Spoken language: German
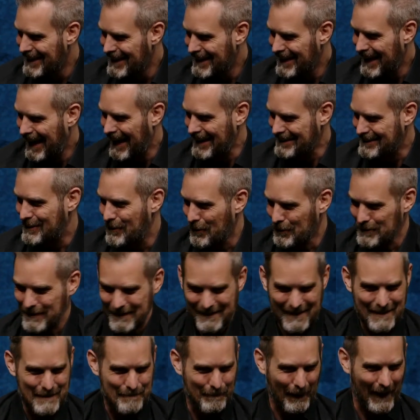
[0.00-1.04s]
Hat
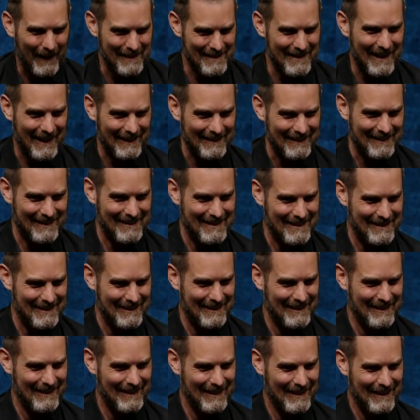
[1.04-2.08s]
Gottes Präsenz.
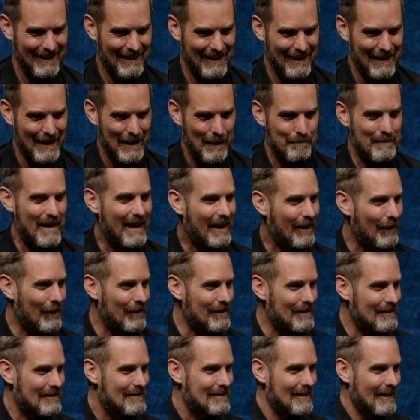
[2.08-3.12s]
Wir
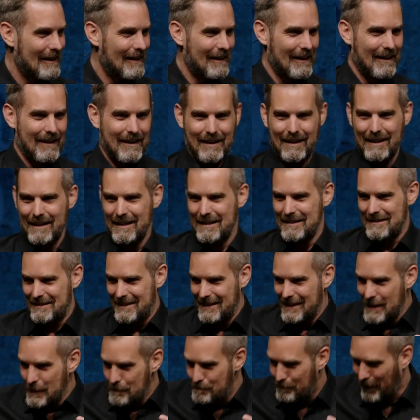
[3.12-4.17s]
können
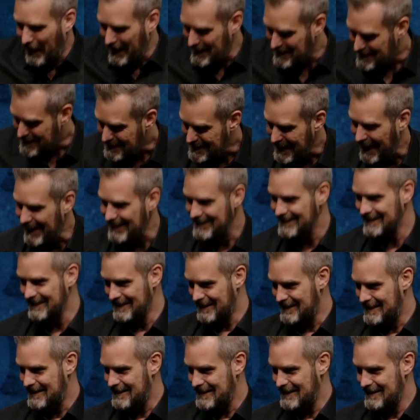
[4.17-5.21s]
seine
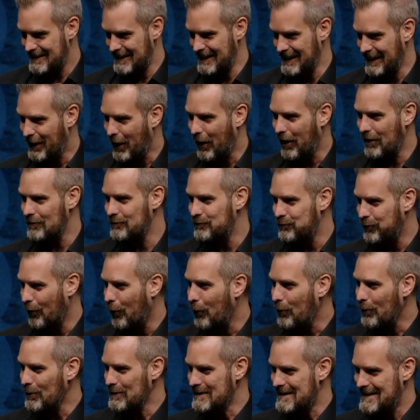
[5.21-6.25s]
Präsenz, seine
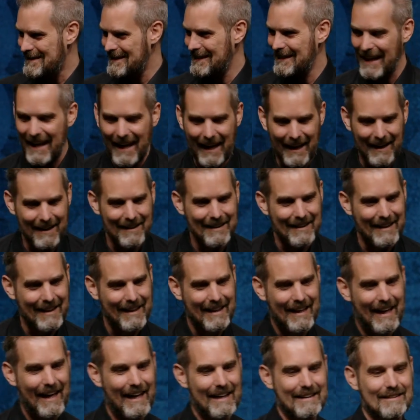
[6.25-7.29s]
Kavot, seine
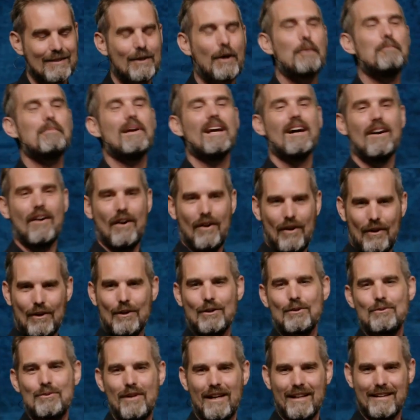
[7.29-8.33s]
Herrlichkeit können wir
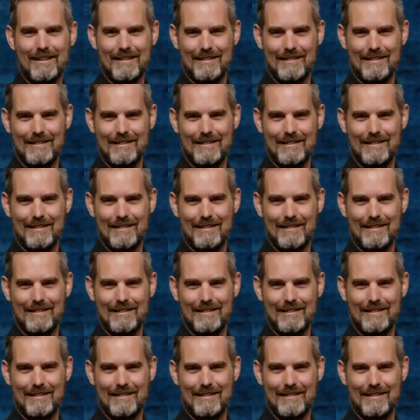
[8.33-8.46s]
anschauen.